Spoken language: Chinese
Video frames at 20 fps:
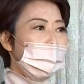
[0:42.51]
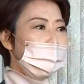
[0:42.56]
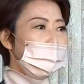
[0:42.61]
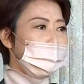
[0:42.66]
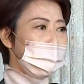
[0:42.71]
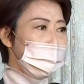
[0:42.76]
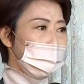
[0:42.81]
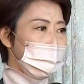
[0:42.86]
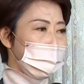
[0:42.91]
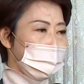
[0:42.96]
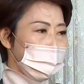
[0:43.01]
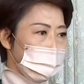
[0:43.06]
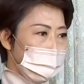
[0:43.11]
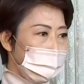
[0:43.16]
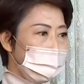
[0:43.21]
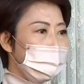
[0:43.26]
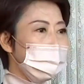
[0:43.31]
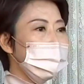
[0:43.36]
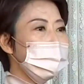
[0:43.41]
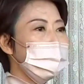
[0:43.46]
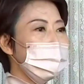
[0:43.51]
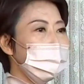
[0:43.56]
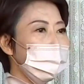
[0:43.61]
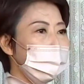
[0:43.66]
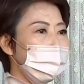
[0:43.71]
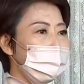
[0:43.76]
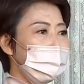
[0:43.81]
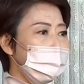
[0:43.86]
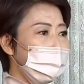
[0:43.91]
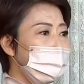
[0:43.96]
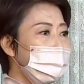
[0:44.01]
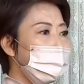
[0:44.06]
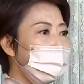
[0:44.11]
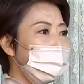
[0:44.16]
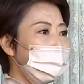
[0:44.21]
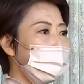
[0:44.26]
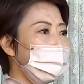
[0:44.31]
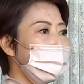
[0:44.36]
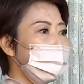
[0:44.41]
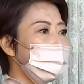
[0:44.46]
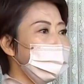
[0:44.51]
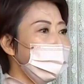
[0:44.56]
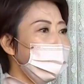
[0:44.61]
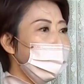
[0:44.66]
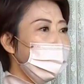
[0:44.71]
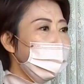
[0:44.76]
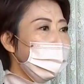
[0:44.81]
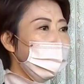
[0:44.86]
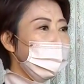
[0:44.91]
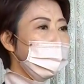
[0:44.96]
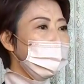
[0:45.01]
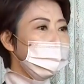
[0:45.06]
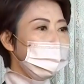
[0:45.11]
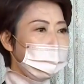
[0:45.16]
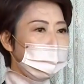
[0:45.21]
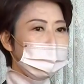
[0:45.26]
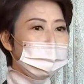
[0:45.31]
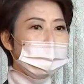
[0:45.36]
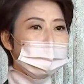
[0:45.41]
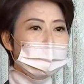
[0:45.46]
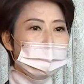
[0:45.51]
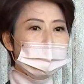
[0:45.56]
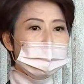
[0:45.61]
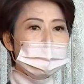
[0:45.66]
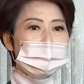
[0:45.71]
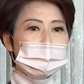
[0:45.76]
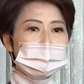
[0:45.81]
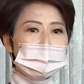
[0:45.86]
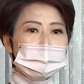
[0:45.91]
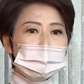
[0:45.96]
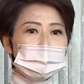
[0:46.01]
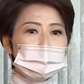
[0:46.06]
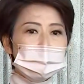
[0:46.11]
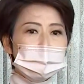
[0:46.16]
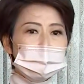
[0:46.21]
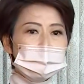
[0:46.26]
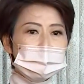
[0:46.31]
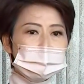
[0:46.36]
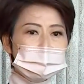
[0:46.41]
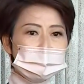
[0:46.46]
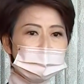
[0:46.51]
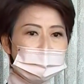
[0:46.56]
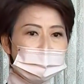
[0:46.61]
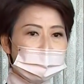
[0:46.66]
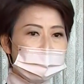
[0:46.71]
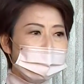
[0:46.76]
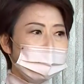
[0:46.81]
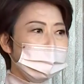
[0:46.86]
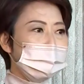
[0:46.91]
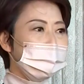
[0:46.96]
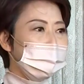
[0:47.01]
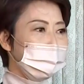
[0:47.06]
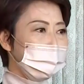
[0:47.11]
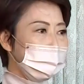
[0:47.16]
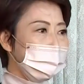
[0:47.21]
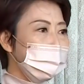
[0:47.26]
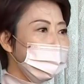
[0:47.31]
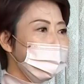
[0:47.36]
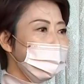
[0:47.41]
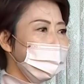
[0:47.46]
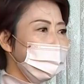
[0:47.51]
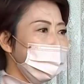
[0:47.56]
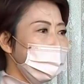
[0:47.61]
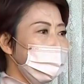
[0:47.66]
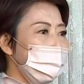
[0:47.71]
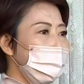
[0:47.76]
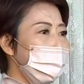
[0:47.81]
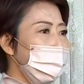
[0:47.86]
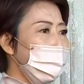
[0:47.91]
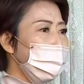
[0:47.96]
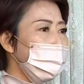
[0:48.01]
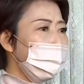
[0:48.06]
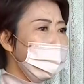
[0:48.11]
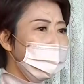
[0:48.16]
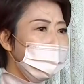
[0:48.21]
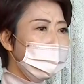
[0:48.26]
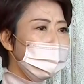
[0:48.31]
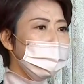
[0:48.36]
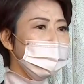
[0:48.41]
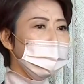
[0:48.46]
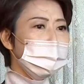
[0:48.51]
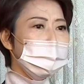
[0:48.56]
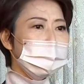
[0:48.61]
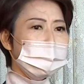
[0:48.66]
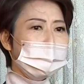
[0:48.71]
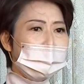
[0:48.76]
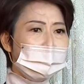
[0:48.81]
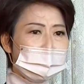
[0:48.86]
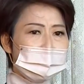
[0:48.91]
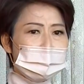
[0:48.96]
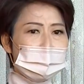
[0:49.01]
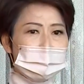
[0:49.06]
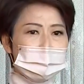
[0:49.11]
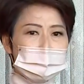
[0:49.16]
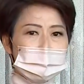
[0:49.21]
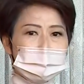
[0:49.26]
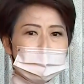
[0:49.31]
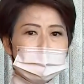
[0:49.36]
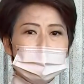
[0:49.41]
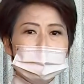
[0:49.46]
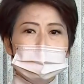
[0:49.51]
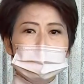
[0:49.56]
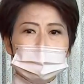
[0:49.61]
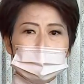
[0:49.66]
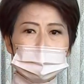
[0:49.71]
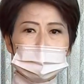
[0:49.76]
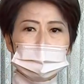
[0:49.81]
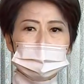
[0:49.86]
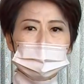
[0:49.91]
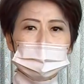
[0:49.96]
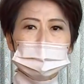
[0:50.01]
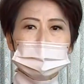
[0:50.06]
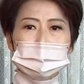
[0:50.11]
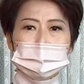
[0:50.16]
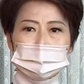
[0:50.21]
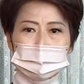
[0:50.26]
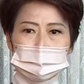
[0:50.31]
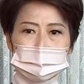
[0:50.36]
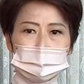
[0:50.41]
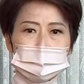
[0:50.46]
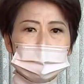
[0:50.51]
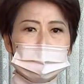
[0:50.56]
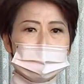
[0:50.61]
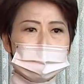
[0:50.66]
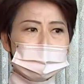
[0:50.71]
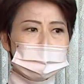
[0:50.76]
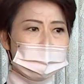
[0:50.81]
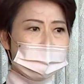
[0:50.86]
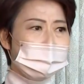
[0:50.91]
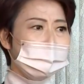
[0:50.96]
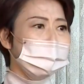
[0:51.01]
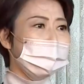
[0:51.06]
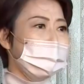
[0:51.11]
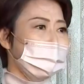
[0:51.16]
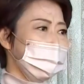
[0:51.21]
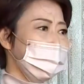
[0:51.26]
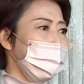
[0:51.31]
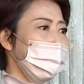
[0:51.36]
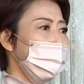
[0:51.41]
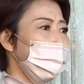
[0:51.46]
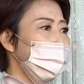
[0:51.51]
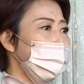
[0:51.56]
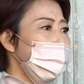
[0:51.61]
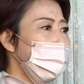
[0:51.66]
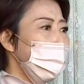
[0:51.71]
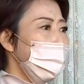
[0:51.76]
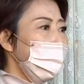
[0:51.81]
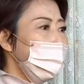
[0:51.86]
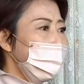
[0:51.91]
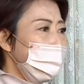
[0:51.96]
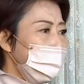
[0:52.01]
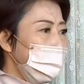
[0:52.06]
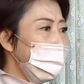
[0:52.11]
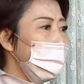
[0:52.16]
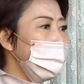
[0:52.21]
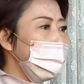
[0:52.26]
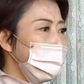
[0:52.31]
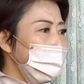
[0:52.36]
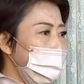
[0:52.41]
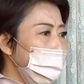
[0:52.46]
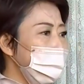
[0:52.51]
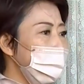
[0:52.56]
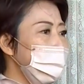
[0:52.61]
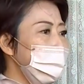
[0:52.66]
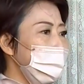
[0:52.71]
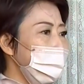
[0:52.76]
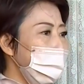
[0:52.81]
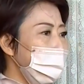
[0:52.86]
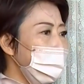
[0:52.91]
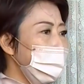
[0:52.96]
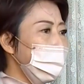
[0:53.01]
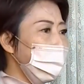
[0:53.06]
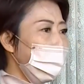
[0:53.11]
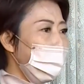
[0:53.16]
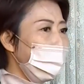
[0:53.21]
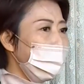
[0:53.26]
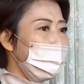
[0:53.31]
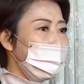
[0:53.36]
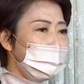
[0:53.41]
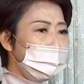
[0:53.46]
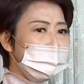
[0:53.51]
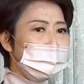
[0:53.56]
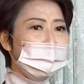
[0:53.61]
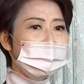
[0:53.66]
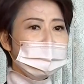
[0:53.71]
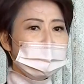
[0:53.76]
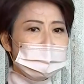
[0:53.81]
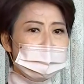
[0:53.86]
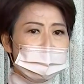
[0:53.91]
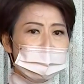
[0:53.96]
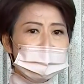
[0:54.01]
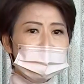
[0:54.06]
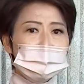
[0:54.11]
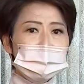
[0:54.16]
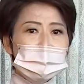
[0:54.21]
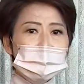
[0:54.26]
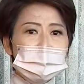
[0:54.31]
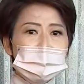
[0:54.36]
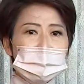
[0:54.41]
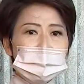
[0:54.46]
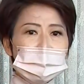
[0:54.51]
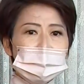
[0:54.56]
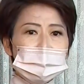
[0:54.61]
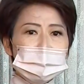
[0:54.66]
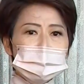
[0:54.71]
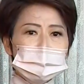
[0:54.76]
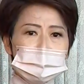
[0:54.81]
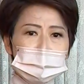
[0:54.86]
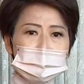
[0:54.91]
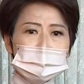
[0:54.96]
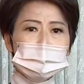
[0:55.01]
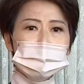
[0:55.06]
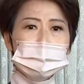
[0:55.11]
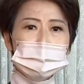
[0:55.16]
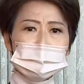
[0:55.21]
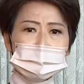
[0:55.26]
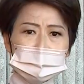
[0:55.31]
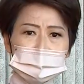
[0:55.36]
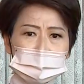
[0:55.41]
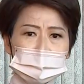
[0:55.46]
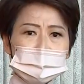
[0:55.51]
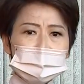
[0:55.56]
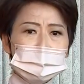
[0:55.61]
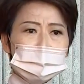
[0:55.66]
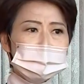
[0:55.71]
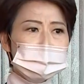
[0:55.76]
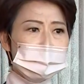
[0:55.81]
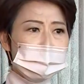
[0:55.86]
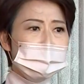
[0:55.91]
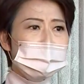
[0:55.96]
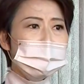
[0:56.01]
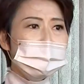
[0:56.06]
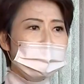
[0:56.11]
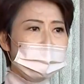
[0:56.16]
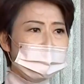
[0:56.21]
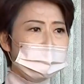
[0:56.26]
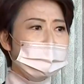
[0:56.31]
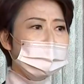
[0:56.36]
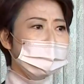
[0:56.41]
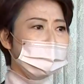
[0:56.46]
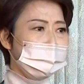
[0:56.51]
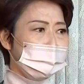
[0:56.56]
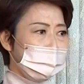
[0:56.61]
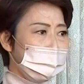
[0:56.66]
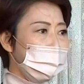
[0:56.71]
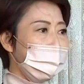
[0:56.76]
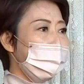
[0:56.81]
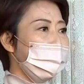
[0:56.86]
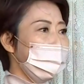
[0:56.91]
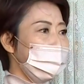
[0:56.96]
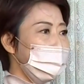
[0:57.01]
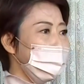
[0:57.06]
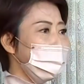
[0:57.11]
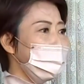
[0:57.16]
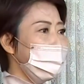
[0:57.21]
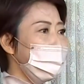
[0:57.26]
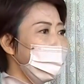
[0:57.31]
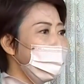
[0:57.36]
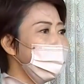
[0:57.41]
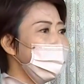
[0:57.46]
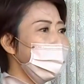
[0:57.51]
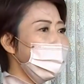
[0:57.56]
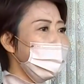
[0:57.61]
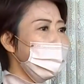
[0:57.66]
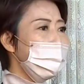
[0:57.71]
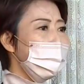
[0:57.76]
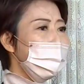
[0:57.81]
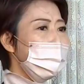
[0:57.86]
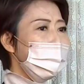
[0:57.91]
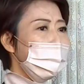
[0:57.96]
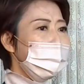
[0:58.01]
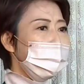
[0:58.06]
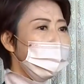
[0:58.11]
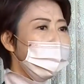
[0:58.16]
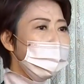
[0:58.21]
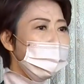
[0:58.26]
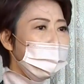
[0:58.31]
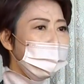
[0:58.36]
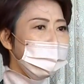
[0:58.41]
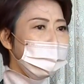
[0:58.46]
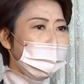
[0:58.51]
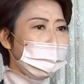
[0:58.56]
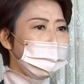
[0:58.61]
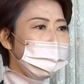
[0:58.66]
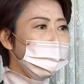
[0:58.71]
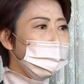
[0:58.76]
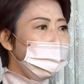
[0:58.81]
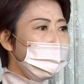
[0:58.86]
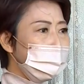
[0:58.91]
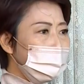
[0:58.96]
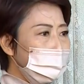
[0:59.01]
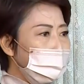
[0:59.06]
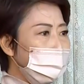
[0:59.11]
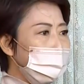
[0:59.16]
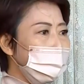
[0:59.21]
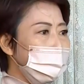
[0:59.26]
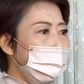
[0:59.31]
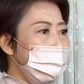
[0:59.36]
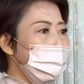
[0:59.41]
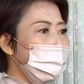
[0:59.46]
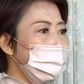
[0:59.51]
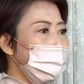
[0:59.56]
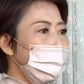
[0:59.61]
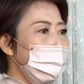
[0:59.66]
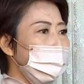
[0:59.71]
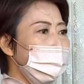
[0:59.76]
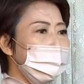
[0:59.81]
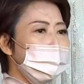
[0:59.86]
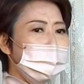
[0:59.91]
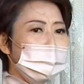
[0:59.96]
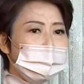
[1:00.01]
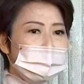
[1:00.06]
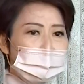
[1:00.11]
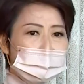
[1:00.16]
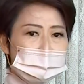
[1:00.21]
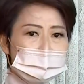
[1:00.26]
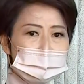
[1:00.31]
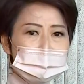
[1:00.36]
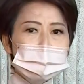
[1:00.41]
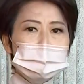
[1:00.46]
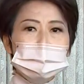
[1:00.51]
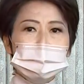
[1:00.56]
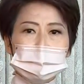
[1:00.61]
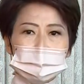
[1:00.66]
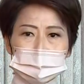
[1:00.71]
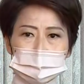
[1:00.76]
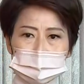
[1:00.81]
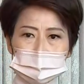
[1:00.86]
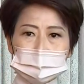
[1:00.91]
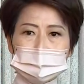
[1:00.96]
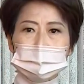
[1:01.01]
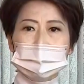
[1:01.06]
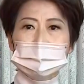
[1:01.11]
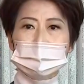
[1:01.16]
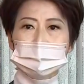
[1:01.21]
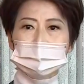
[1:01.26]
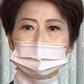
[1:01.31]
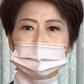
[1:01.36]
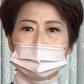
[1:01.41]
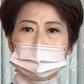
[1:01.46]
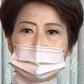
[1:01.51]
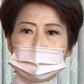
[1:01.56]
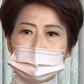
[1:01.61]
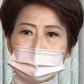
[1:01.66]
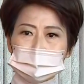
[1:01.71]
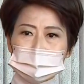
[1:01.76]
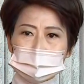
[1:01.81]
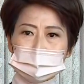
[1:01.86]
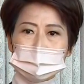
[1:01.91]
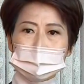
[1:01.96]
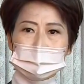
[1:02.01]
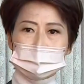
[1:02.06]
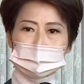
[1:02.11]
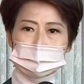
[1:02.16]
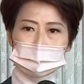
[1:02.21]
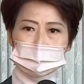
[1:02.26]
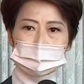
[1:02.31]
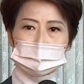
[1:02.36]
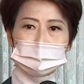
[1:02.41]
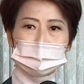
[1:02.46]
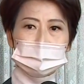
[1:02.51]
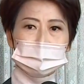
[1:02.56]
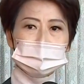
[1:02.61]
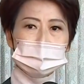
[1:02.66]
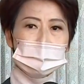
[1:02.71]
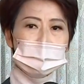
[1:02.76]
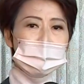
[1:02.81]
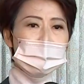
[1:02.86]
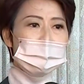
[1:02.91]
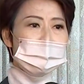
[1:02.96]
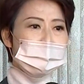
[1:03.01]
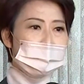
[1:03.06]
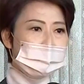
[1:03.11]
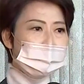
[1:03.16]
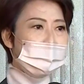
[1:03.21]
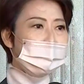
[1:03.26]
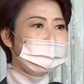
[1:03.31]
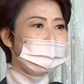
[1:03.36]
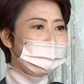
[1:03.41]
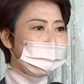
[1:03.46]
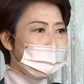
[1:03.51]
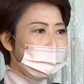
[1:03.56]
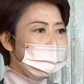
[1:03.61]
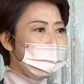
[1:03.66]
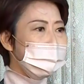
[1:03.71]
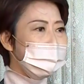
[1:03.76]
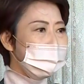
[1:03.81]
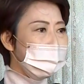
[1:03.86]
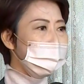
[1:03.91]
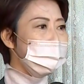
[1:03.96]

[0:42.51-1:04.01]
而且我必须说，今天整个。 林南的事件，我们要去探讨的是怎么去把这个渣男哈、哦，能够绳之以法，而且是呃确确实实，不是现在羁押而已，而且应该找出更多的证据，而且让更多的受害人可以出来指认，让他真